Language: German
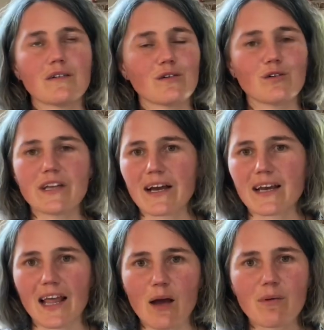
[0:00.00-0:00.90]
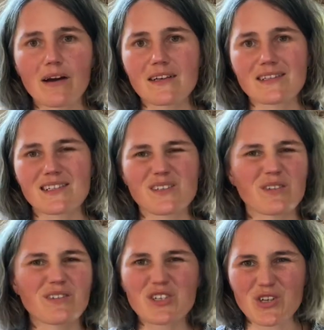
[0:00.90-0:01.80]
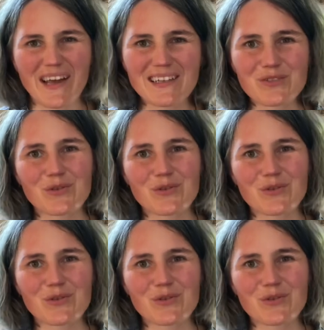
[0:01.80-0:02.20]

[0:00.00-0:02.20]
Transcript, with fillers: Unerklärbares ist irgendwie schlecht